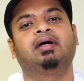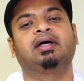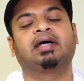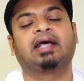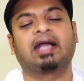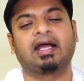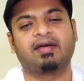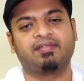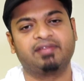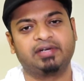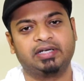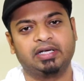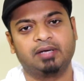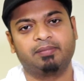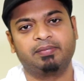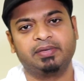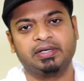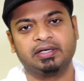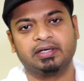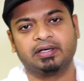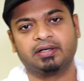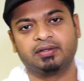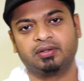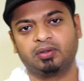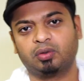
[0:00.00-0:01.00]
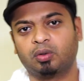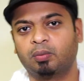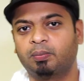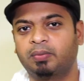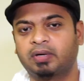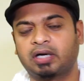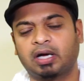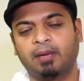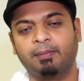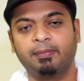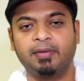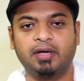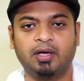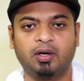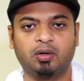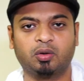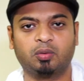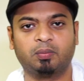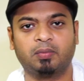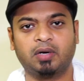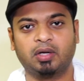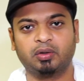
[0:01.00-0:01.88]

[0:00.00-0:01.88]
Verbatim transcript: கிராவிட்டி அப்படிங்கிறது ரொம்ப கம்மியாக இருக்கும்